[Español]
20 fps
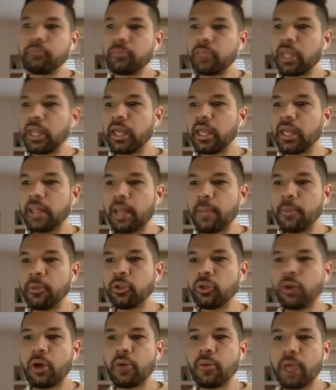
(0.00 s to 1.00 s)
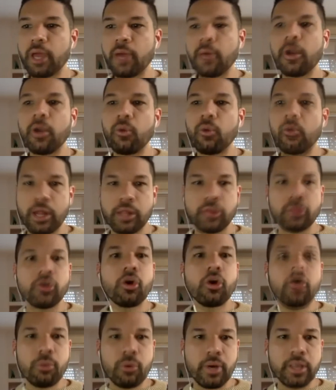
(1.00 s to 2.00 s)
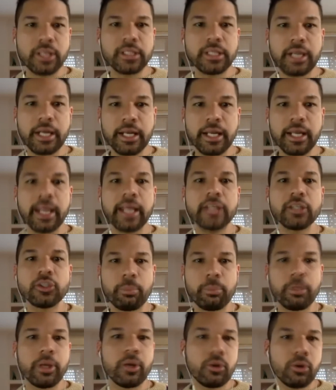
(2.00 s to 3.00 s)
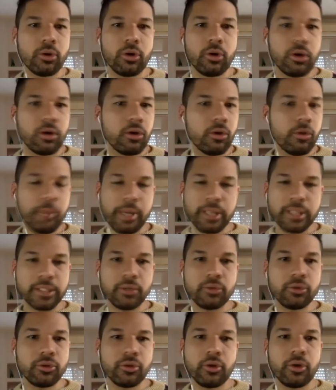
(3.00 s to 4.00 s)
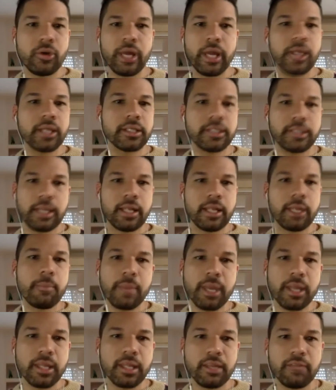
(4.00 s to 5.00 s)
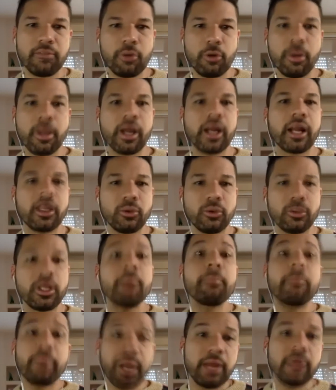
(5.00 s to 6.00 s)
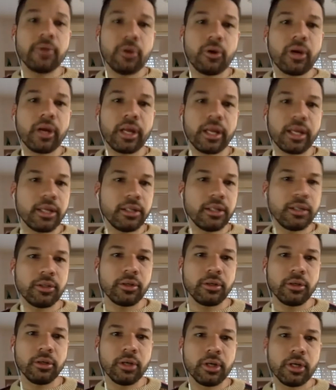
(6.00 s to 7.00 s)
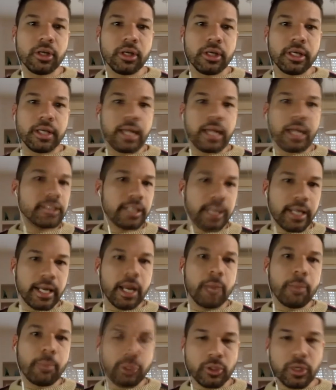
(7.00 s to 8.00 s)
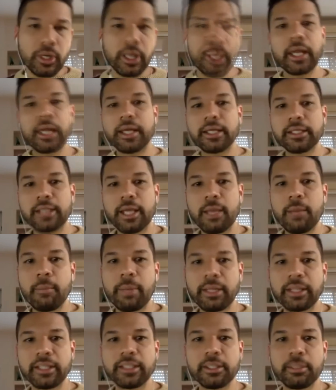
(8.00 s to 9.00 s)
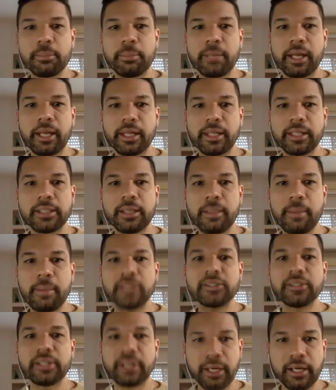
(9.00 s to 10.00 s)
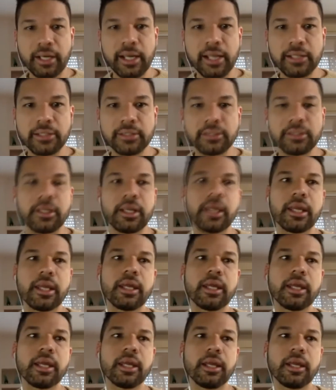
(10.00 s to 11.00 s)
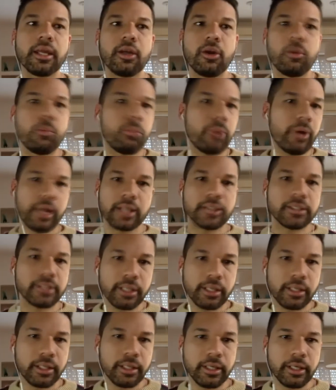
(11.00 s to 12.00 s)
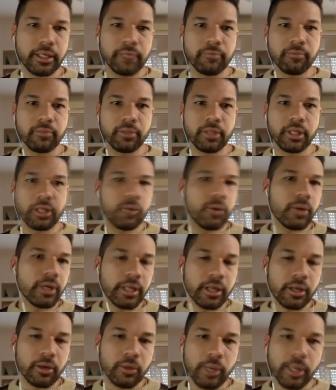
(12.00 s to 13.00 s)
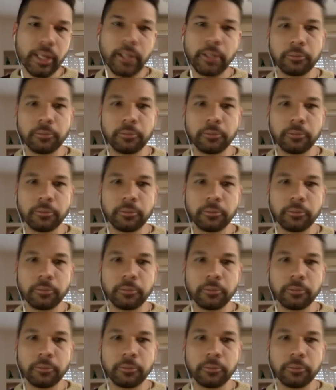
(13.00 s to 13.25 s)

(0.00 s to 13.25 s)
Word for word: que estamos todavía evaluando cómo va a ser el ingreso, pero lo, más seguro es que sea también de forma gratuita, previo registro, y así que las personas que deseen participar de esa masterclass eh, lo pueden hacer desde de cualquier lugar.